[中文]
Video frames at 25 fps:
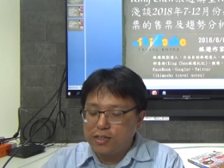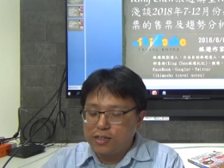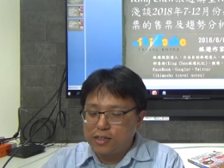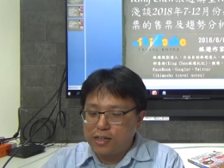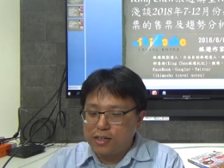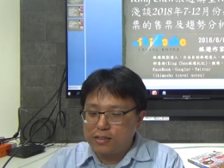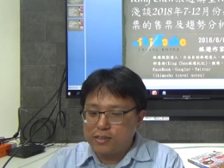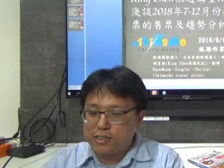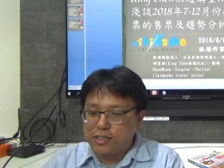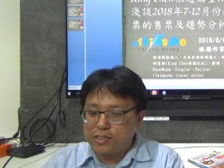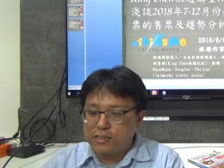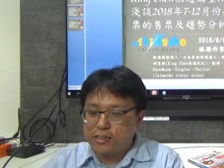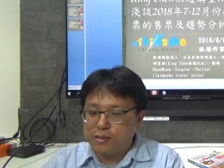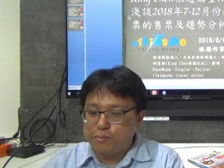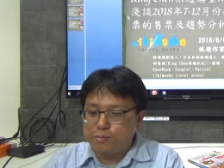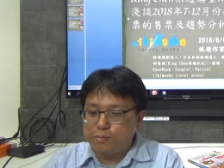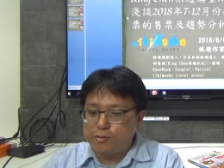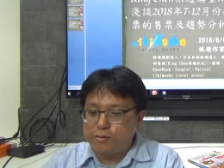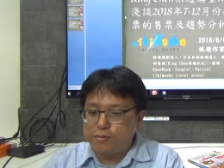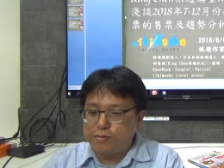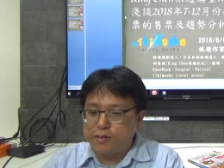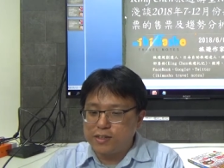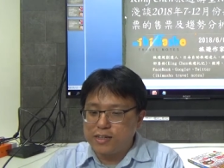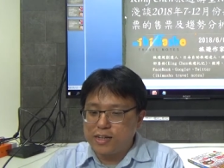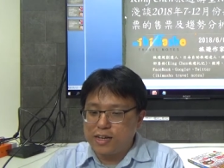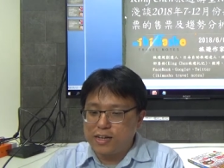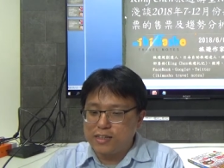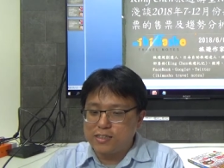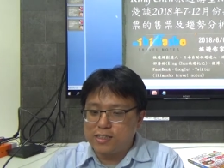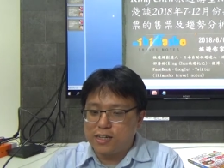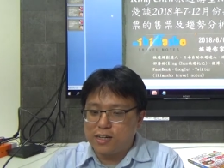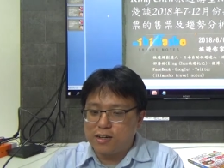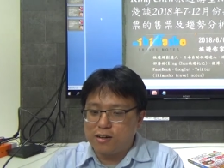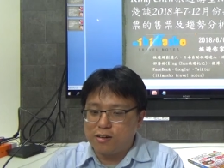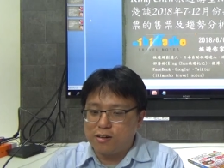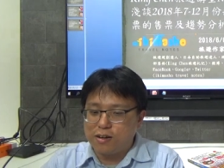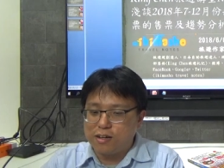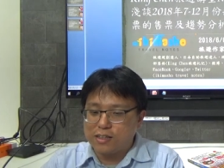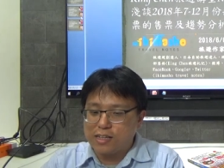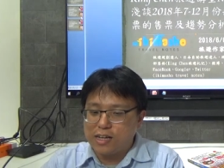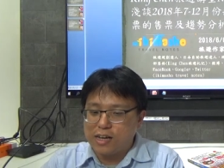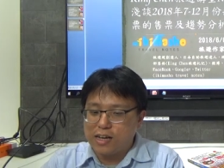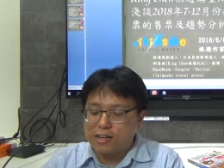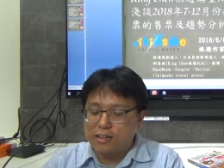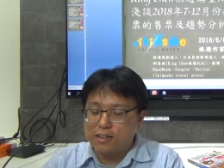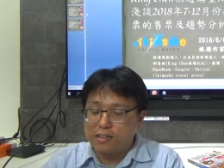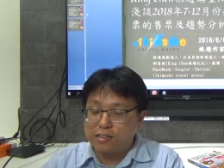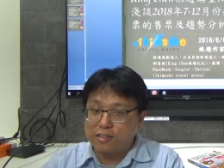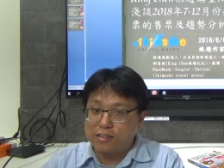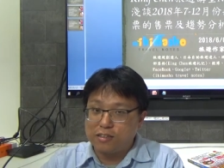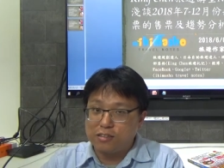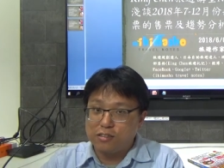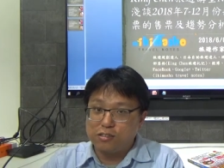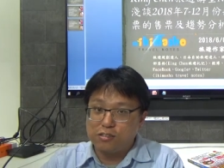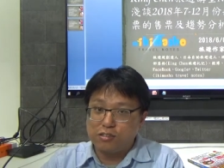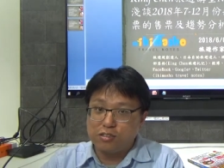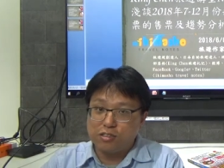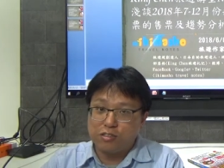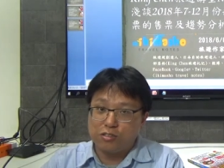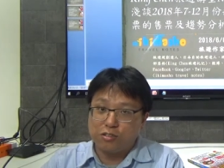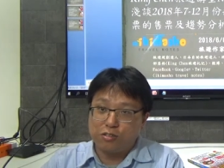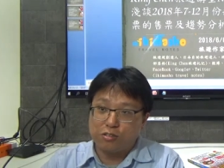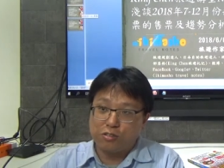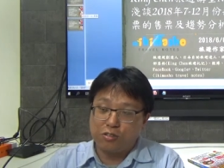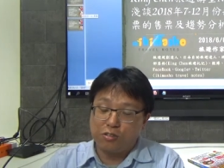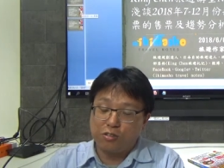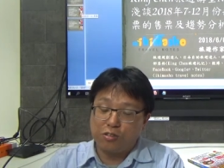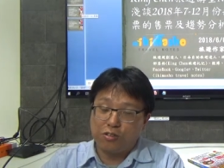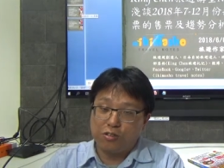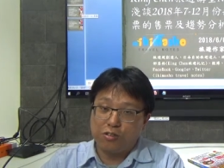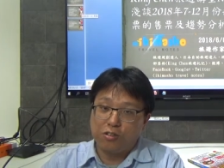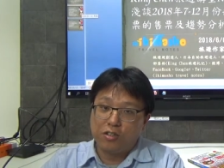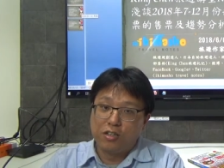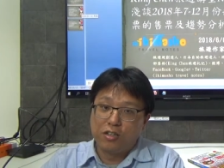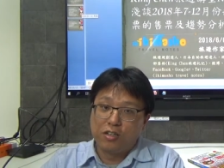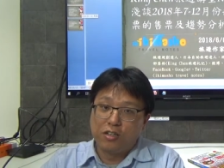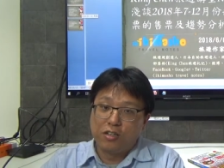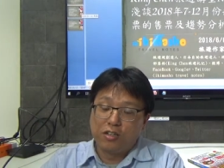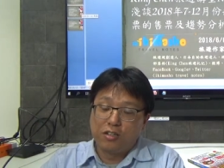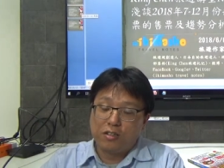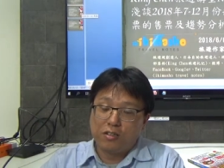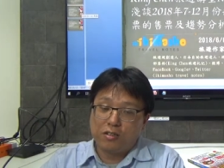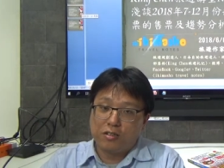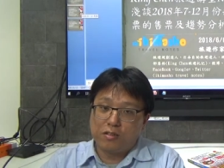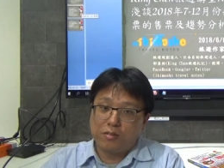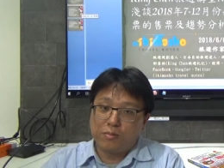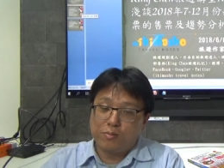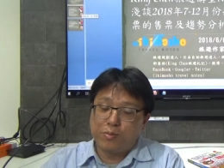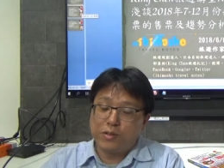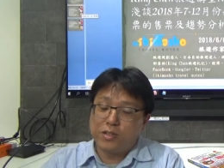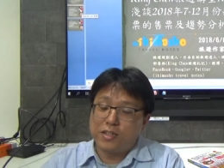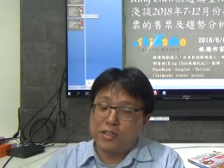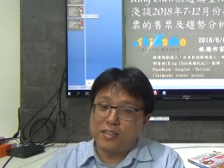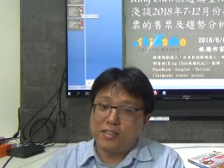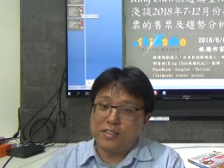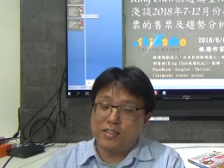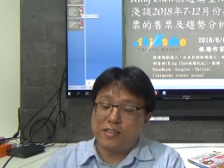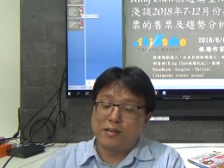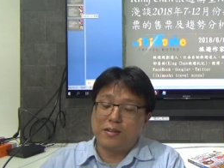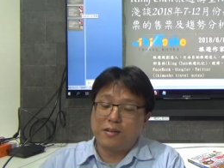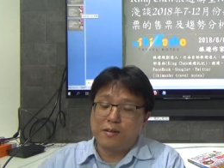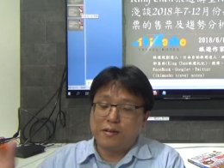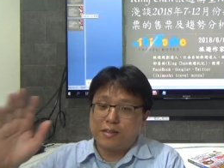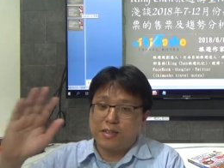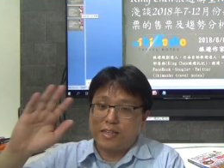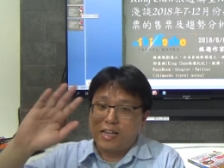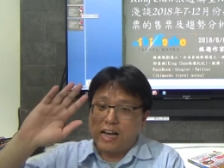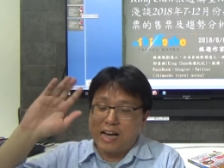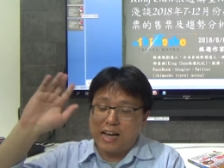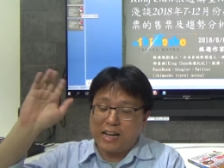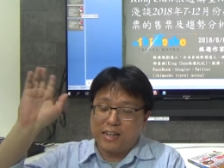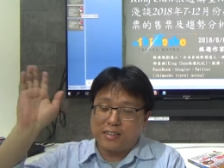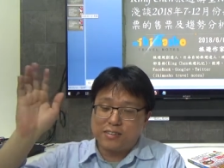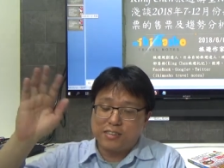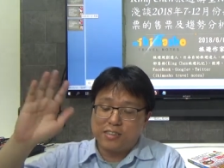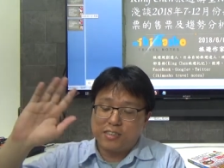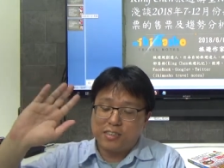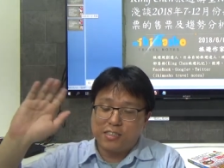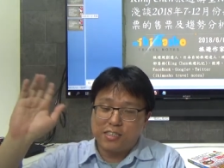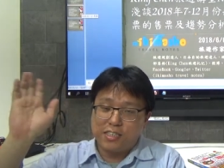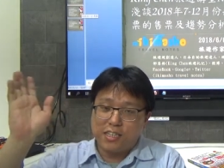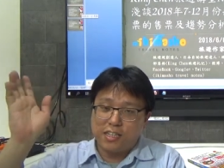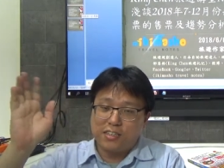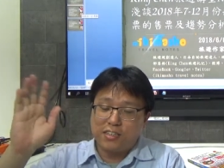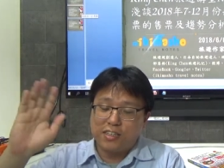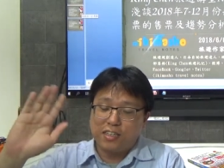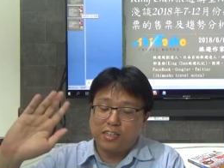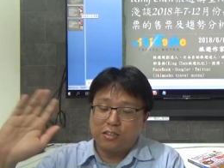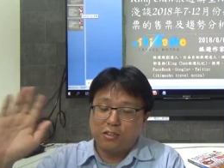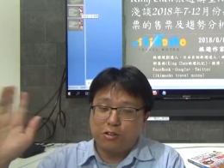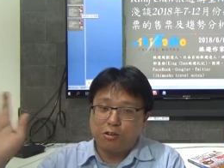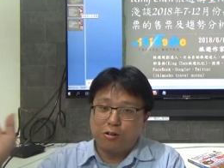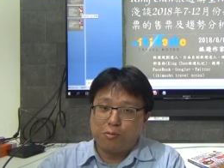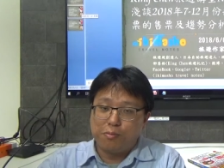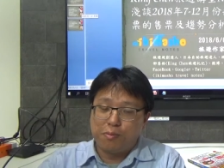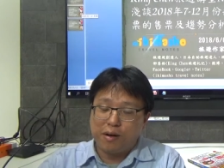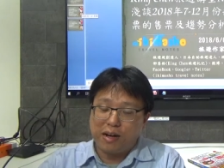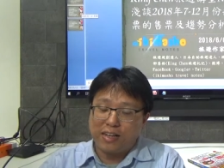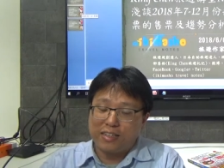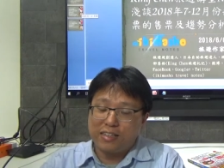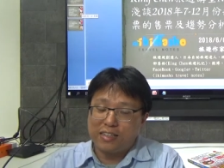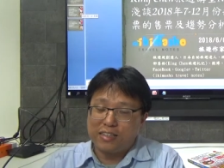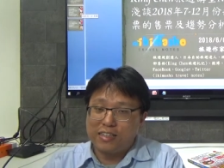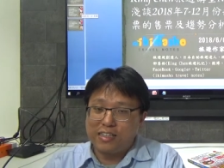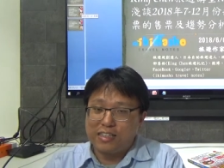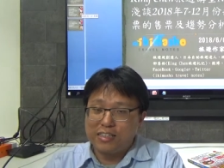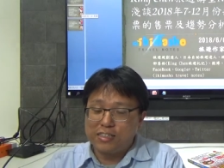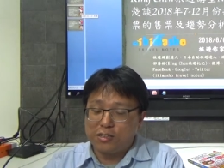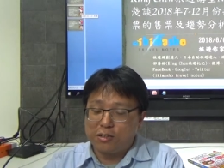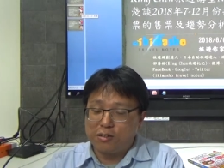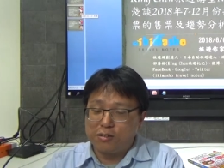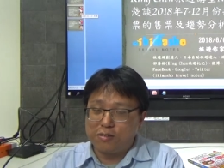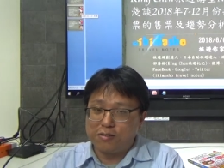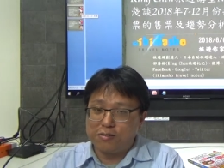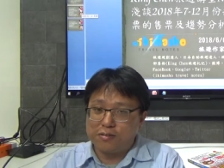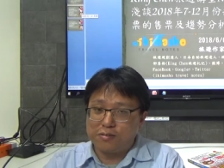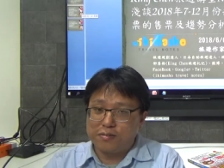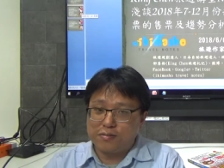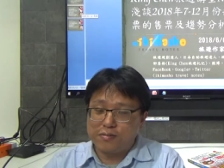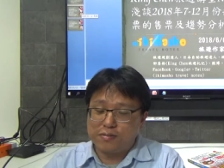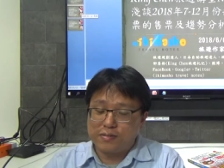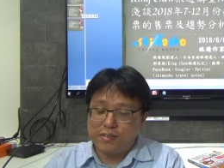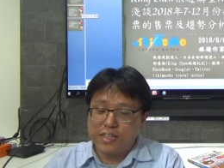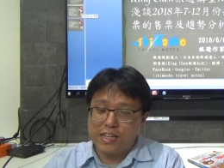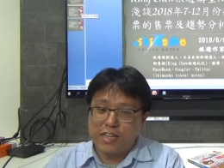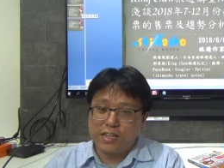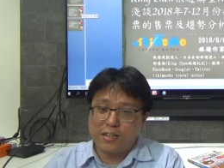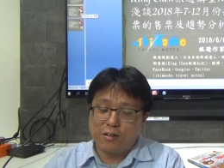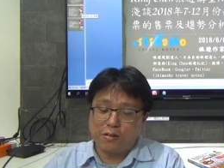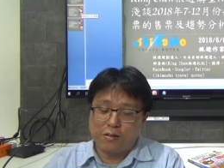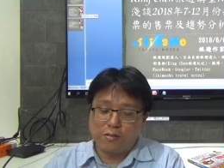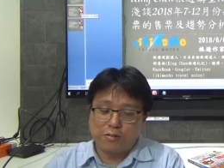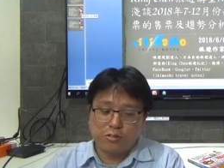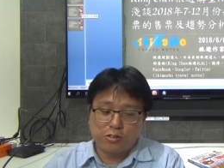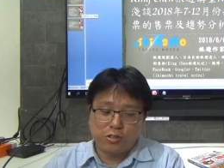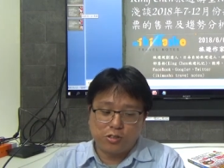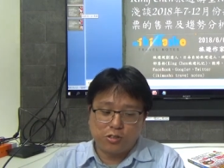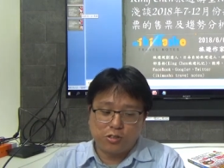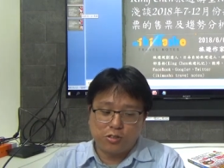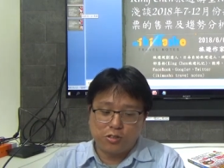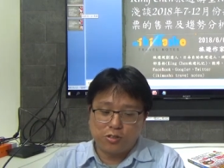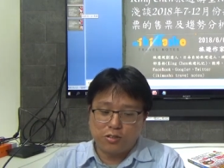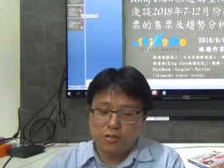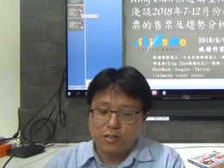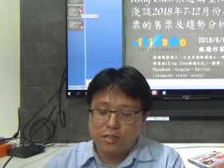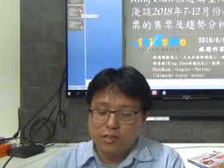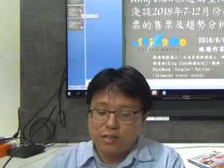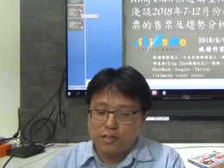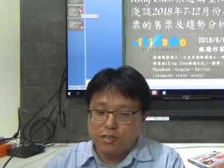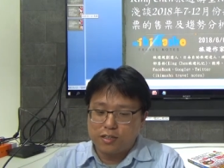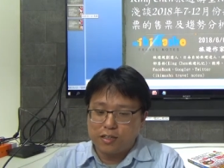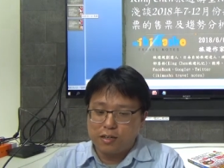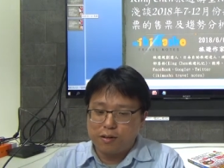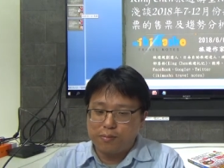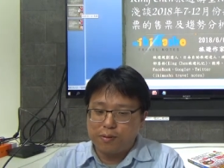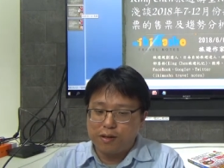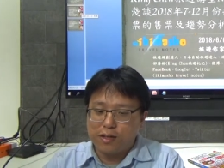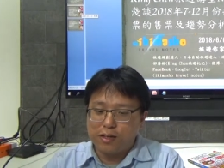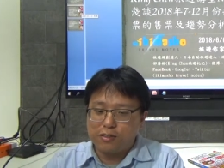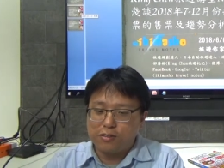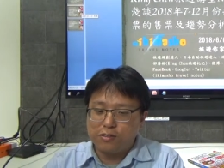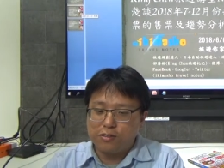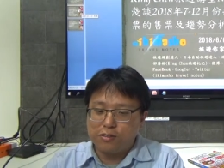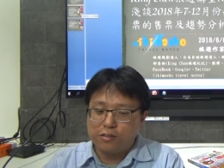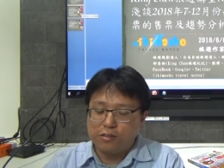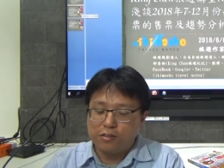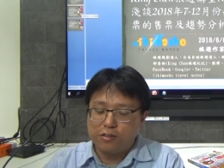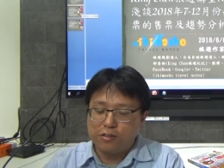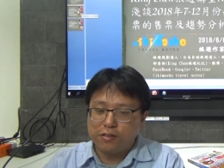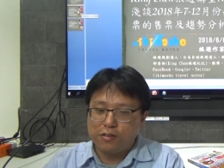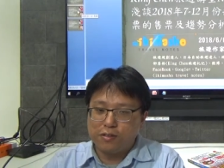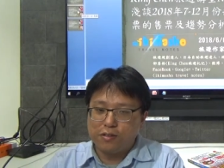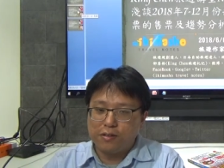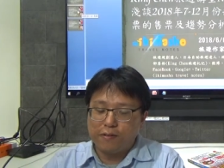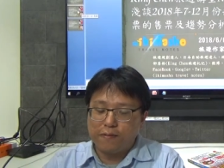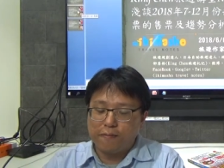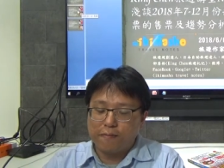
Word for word: 那在这部分来讲的话，大家可能就是有时候不能拿之前你购买的那种内容去特别去，